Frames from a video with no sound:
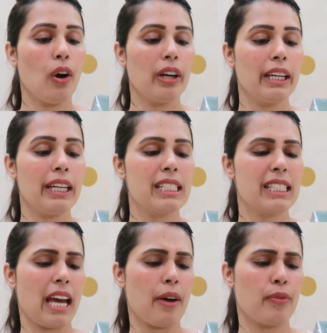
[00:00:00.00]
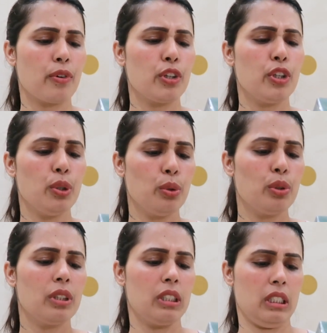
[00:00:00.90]
और ये है सेफ्रन
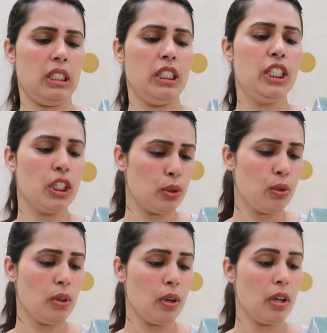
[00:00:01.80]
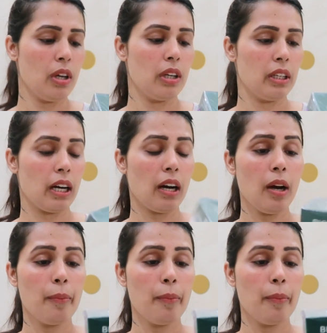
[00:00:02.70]
यूथ ड्यू या